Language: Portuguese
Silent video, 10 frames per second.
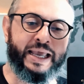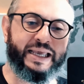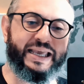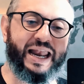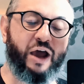
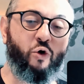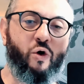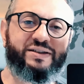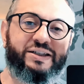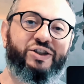E ela
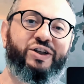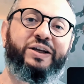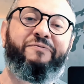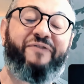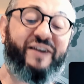gosta
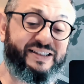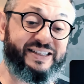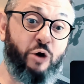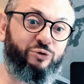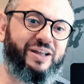de fazer
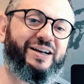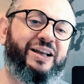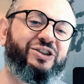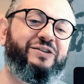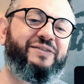
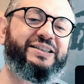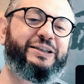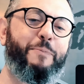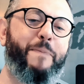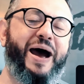alternativas que
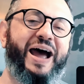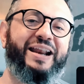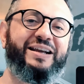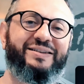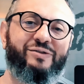
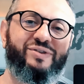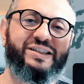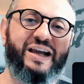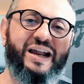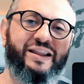pareçam
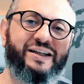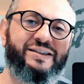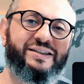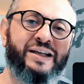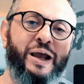
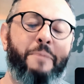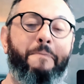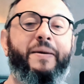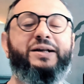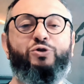certas,
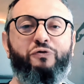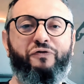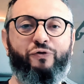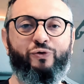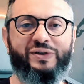mas no
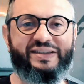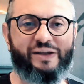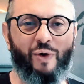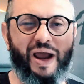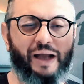fundo
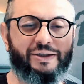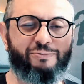estão erradas.